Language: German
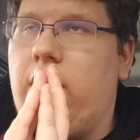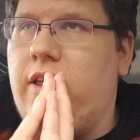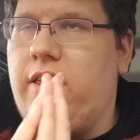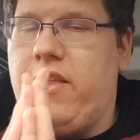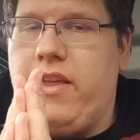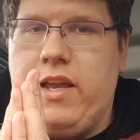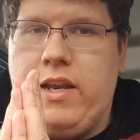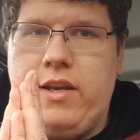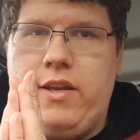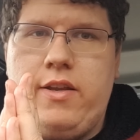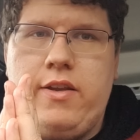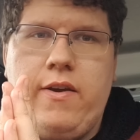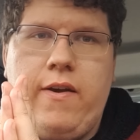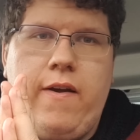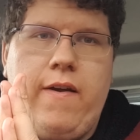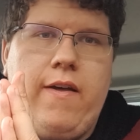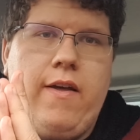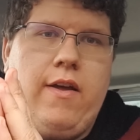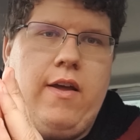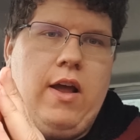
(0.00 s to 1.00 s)
sind
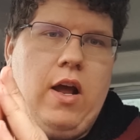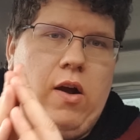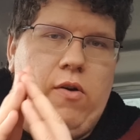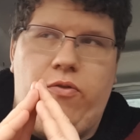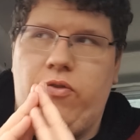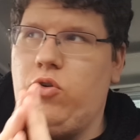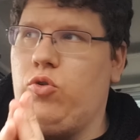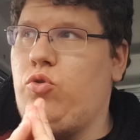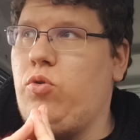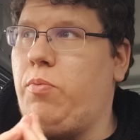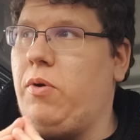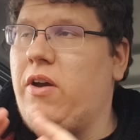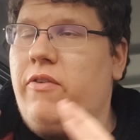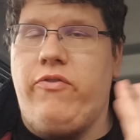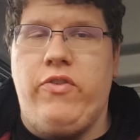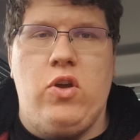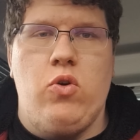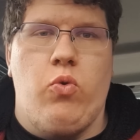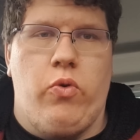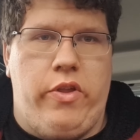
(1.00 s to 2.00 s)
auf YouTube
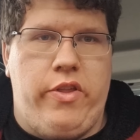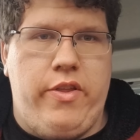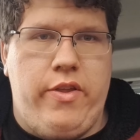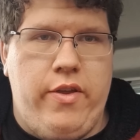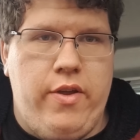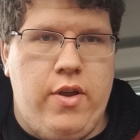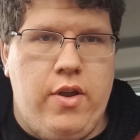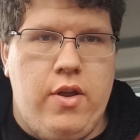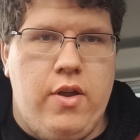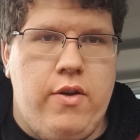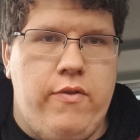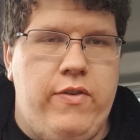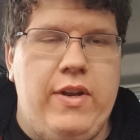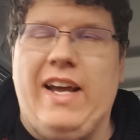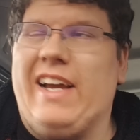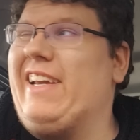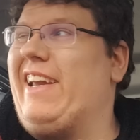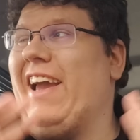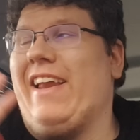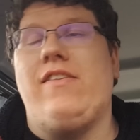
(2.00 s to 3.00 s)
Reviews
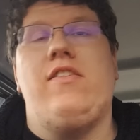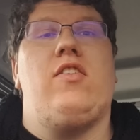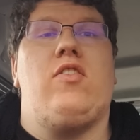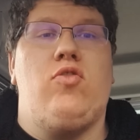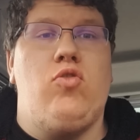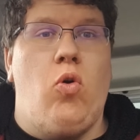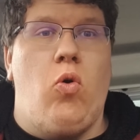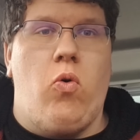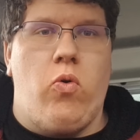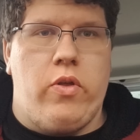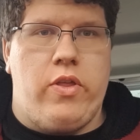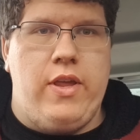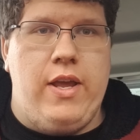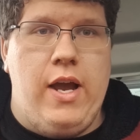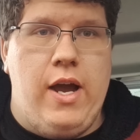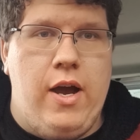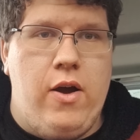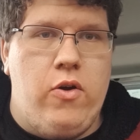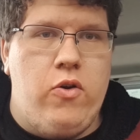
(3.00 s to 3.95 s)
wieder ganz groß, ja.